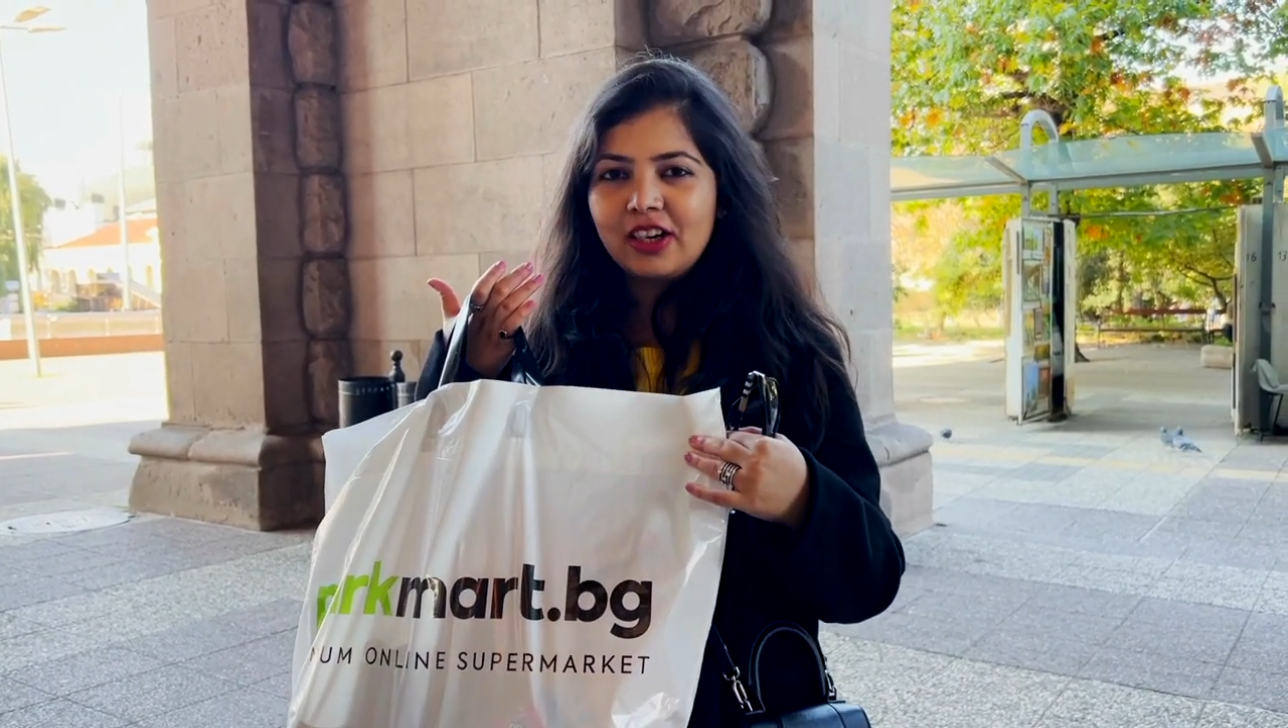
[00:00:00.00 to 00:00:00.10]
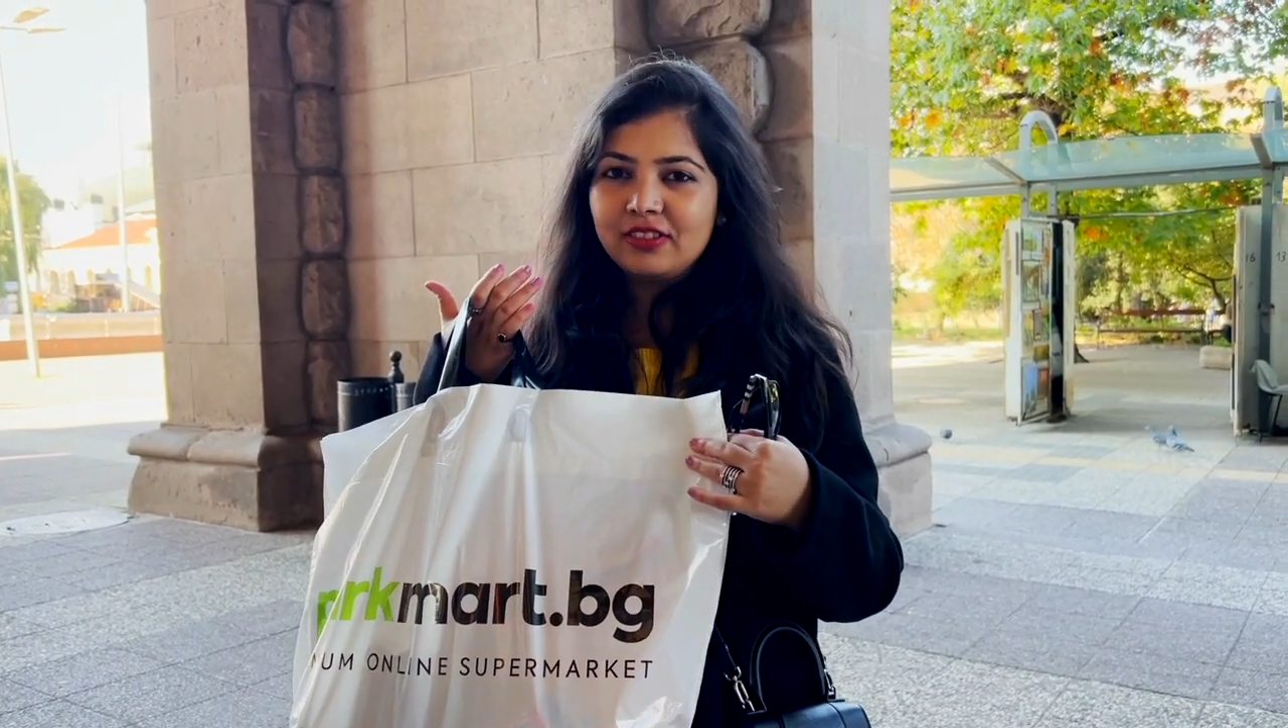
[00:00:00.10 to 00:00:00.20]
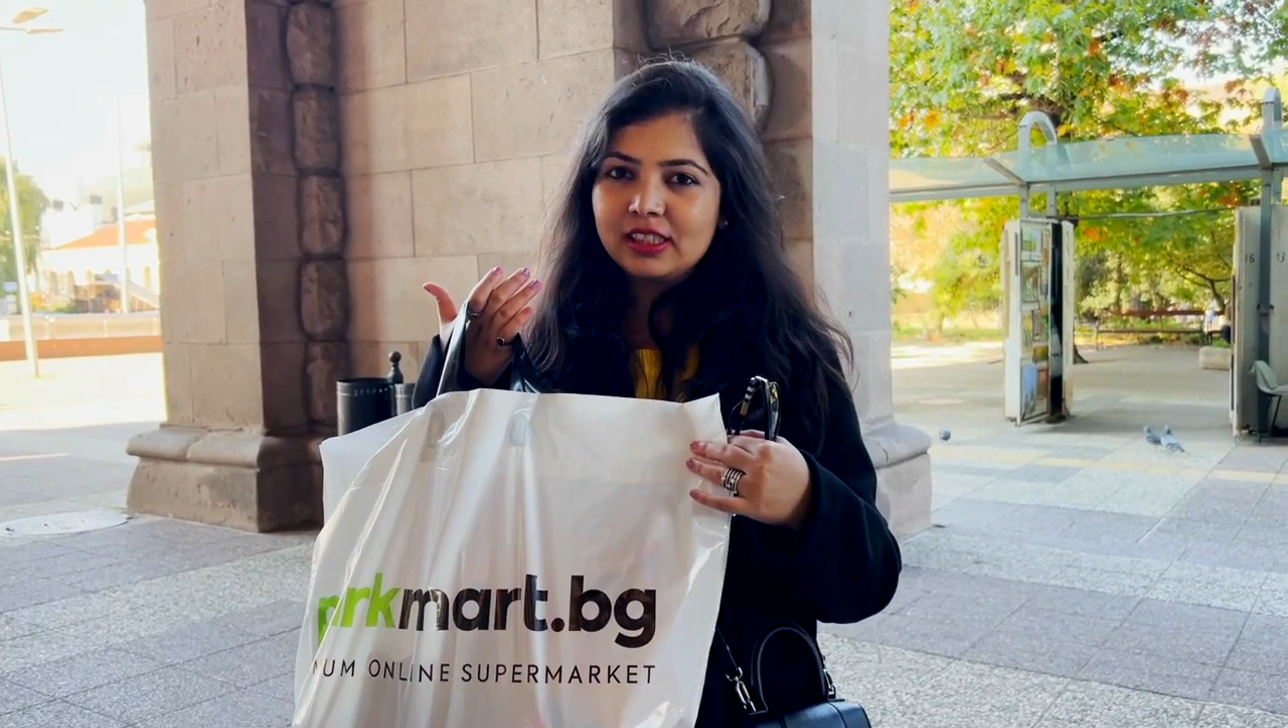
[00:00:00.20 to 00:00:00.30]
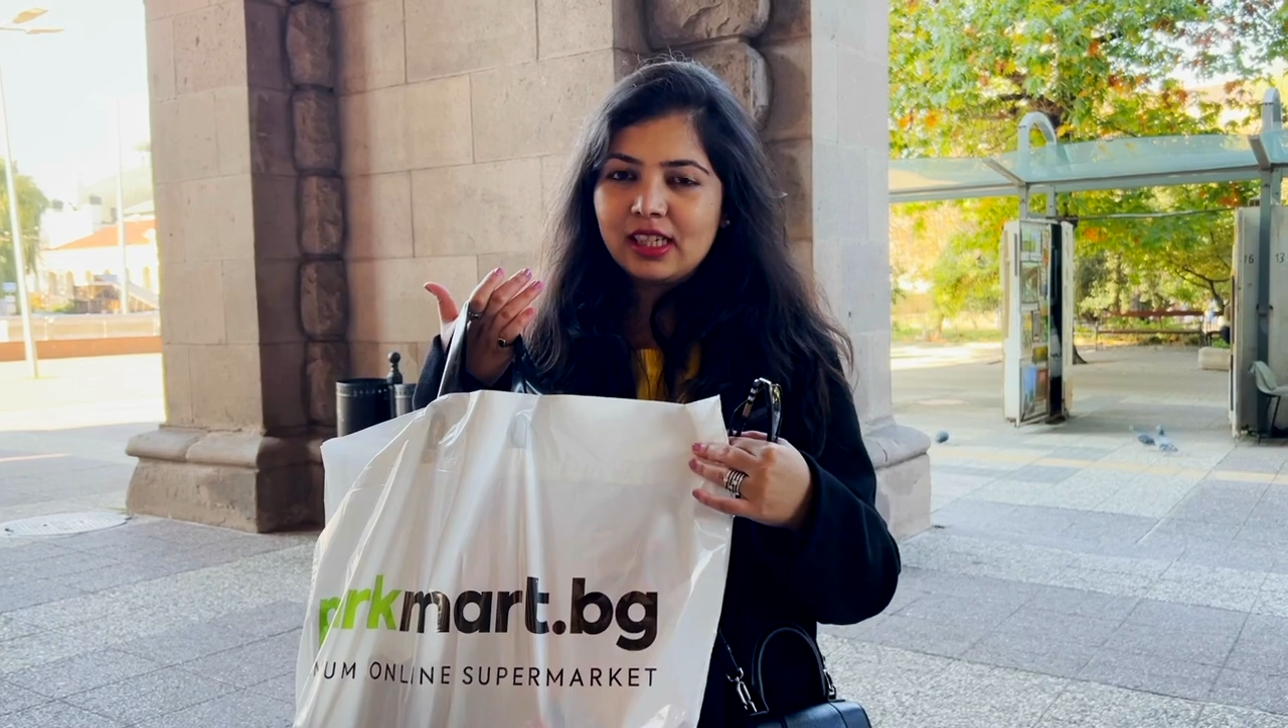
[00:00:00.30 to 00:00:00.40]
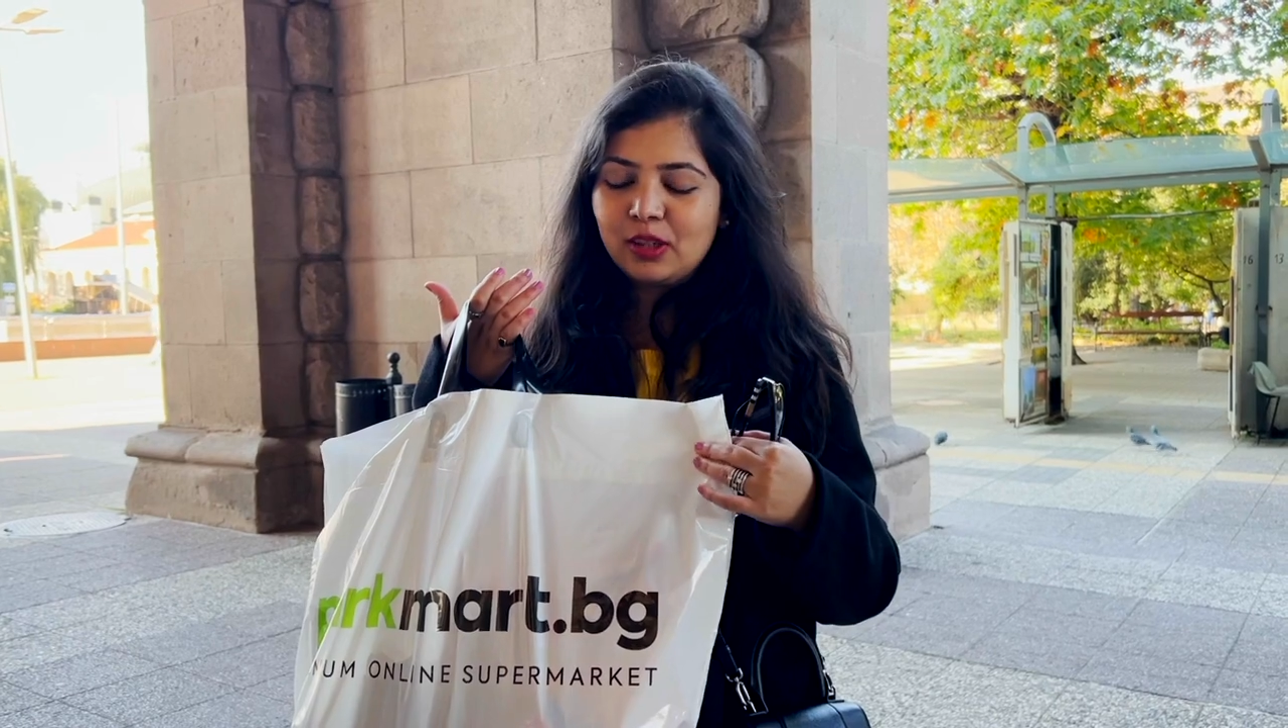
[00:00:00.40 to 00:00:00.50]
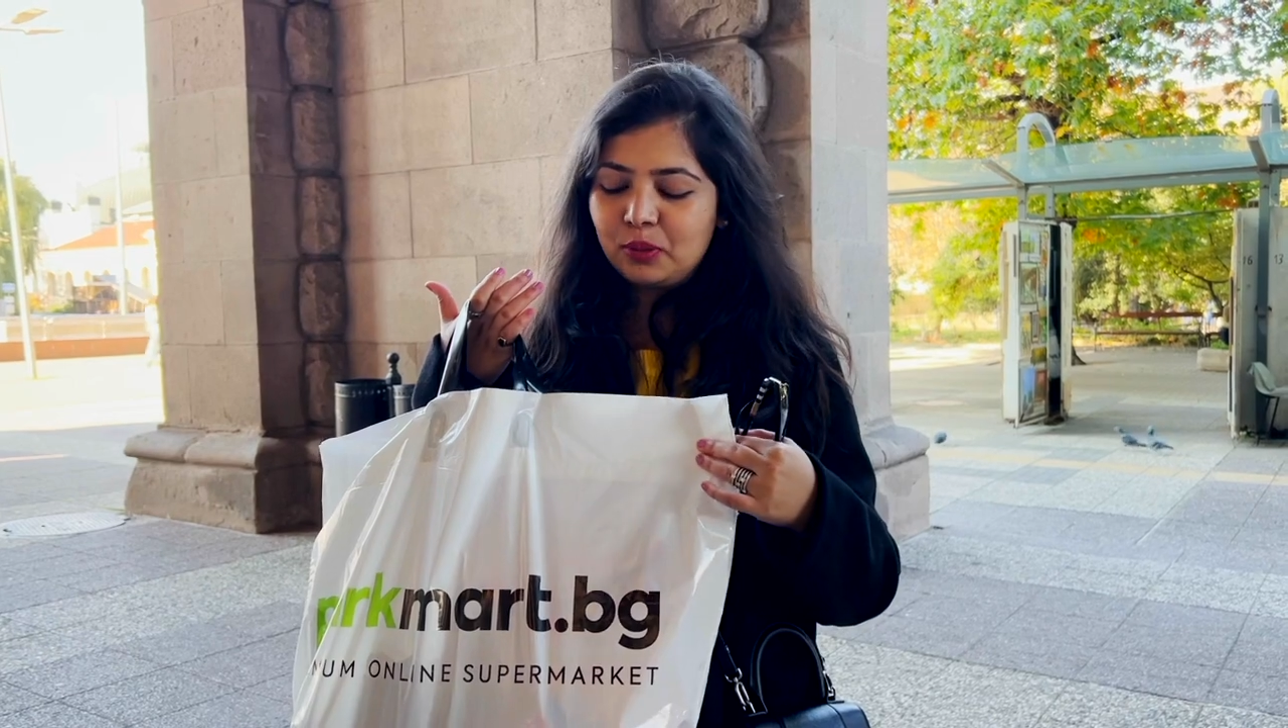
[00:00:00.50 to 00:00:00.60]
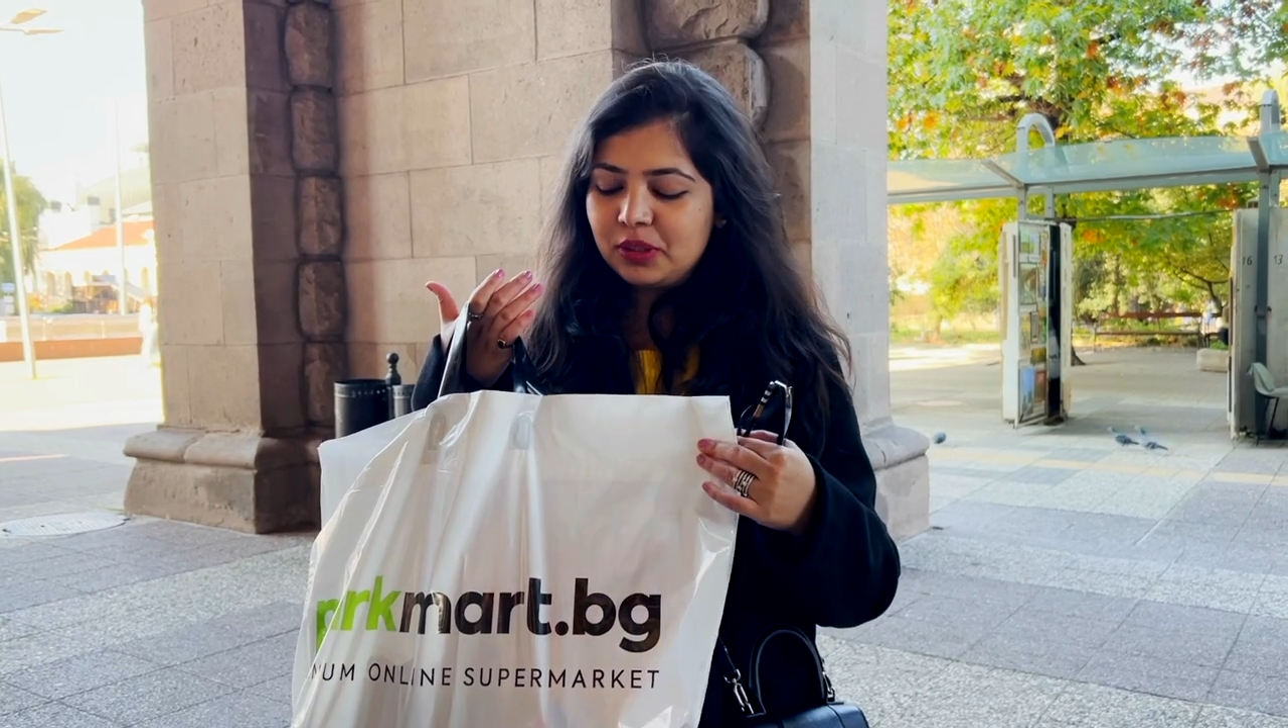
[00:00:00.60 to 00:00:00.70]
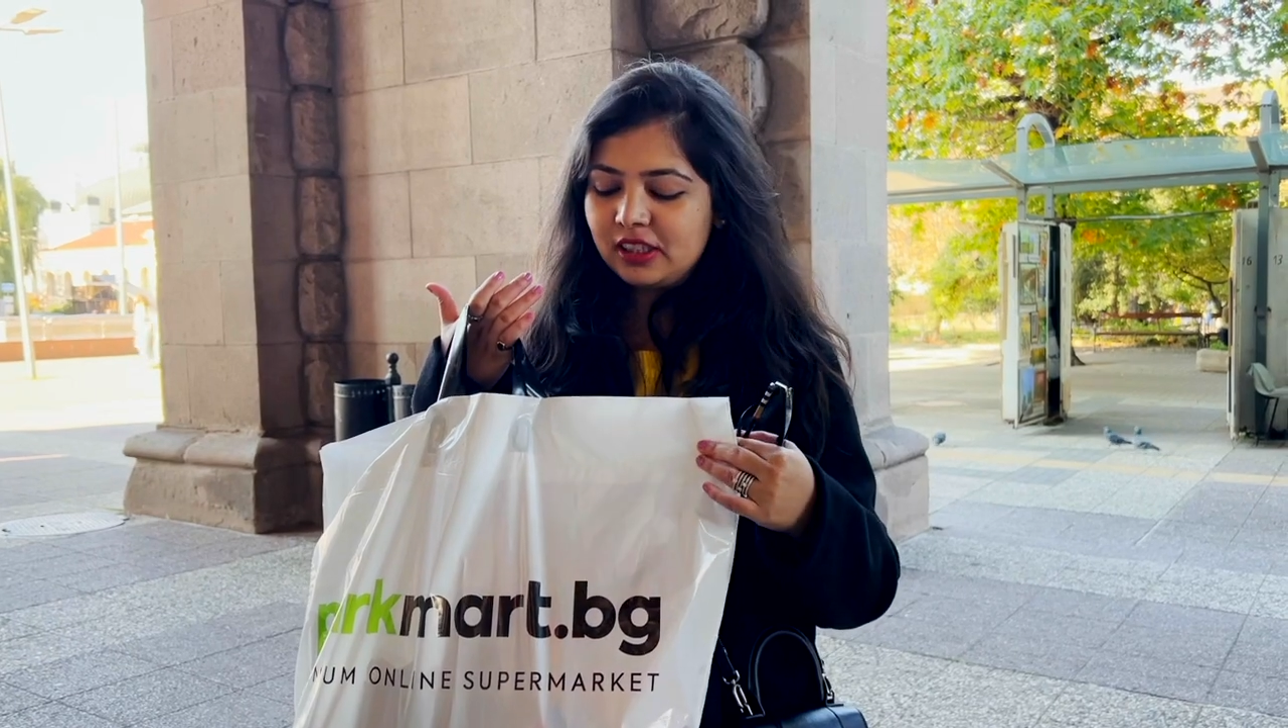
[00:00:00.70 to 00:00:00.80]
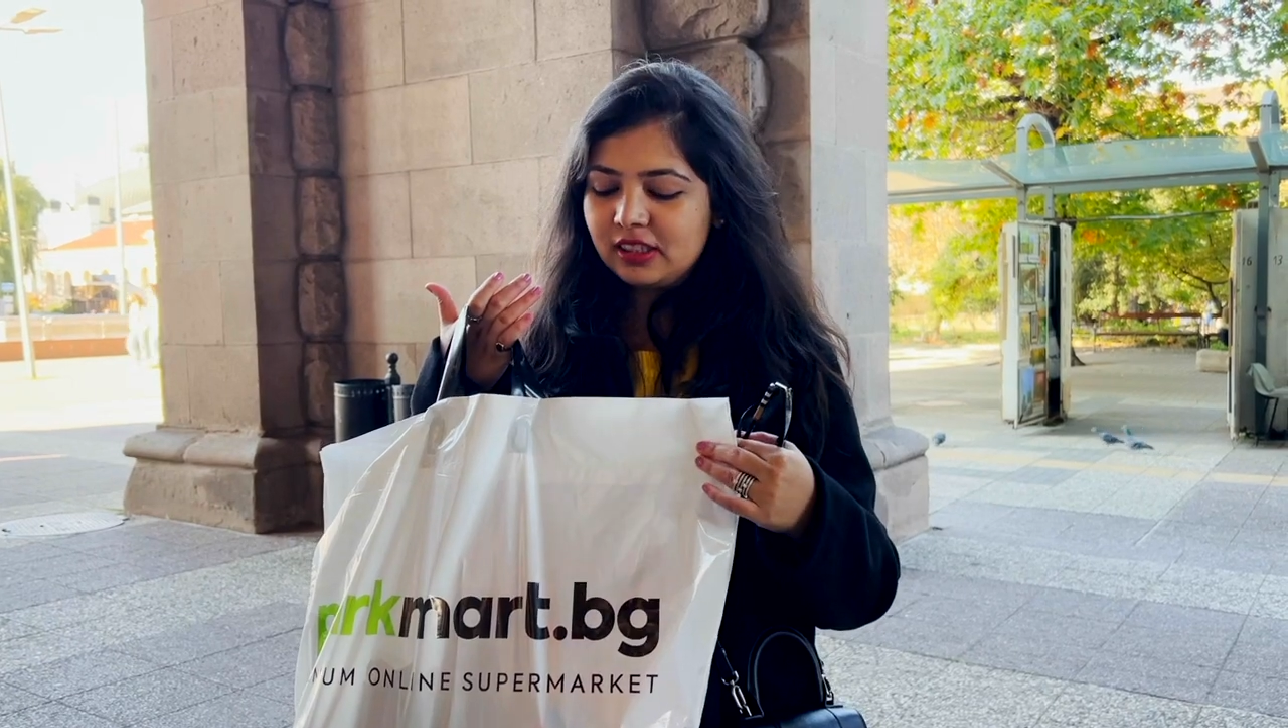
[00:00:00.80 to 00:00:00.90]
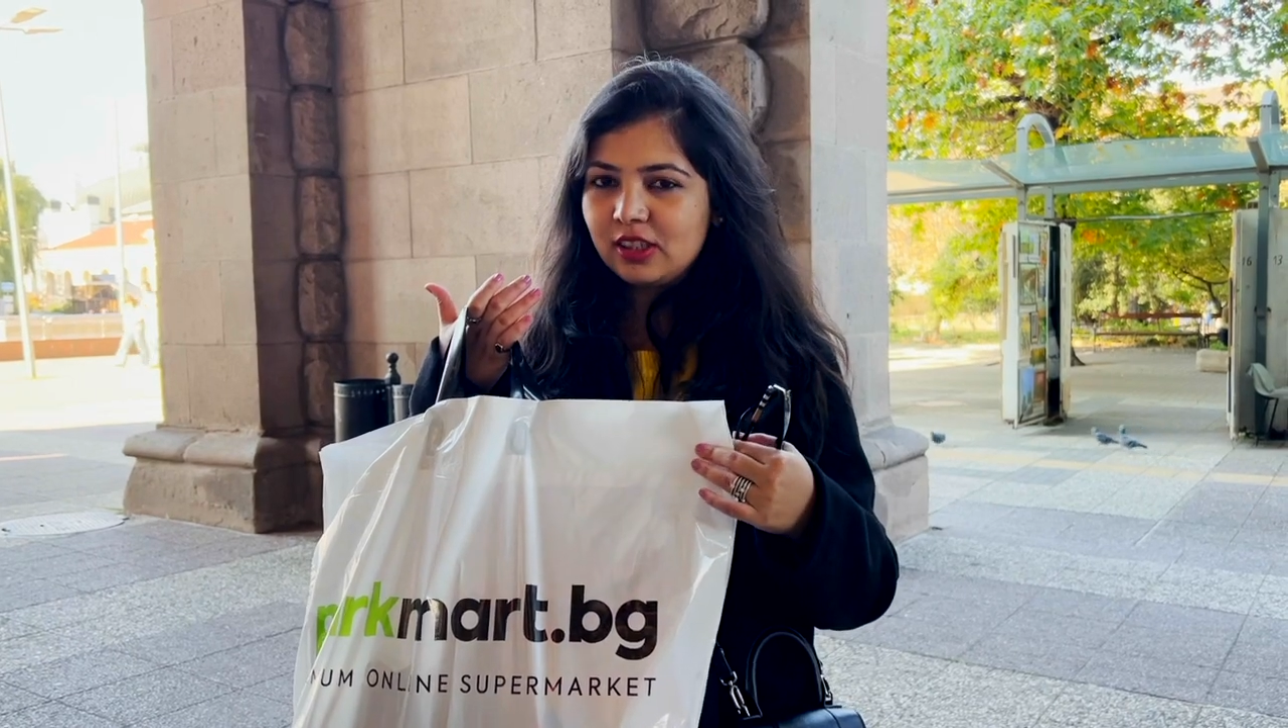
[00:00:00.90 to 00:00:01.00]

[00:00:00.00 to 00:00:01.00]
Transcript: काफ़ी सारे ऑप्शन